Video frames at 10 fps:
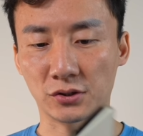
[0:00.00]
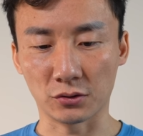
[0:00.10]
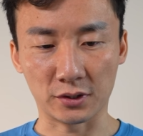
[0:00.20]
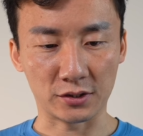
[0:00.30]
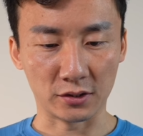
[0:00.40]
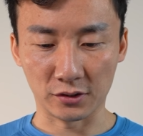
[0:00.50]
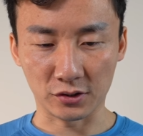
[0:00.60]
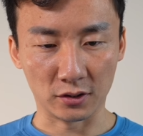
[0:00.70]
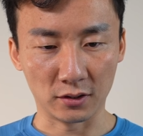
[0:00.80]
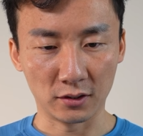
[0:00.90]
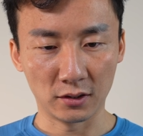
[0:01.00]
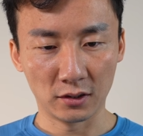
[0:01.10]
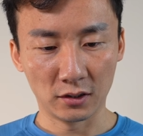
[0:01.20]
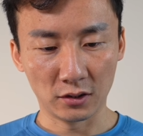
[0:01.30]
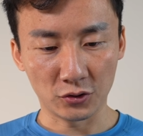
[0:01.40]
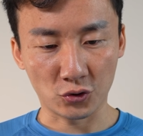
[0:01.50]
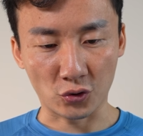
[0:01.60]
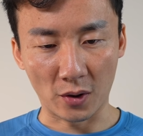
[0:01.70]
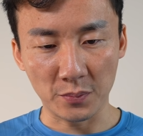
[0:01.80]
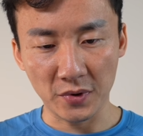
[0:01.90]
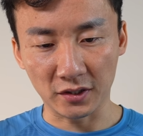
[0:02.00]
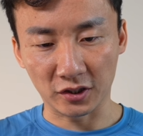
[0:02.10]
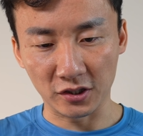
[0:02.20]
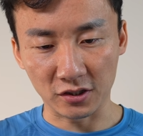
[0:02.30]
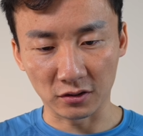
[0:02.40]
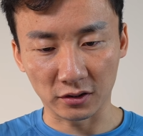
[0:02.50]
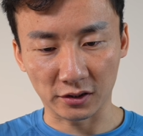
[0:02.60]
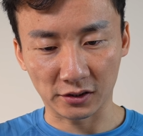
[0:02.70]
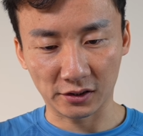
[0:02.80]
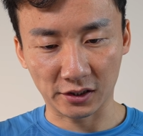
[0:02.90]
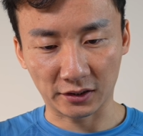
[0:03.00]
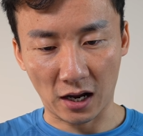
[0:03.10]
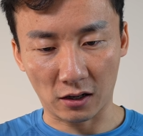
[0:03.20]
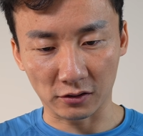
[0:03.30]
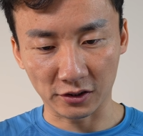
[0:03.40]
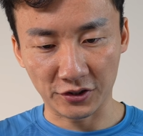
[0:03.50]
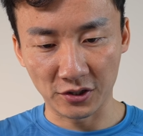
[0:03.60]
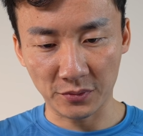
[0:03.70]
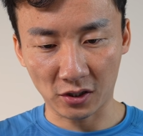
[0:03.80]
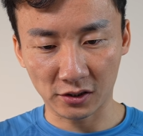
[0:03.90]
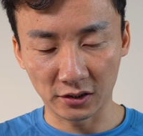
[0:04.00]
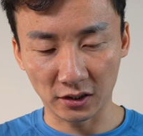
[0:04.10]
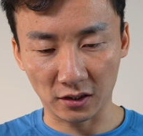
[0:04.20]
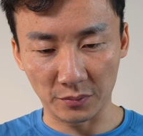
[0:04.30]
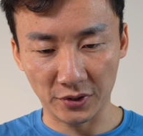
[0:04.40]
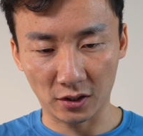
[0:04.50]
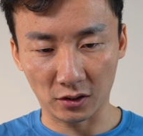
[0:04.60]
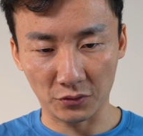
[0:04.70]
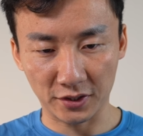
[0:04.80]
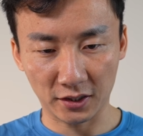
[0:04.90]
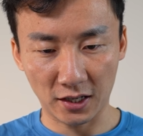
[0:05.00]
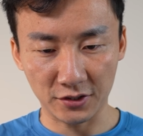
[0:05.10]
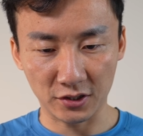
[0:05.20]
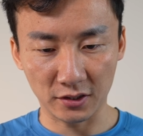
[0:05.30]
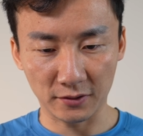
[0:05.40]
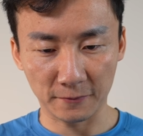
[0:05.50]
受一下，真的是全面提升的这个这个大啊！这个金边真的很漂亮。我先开机，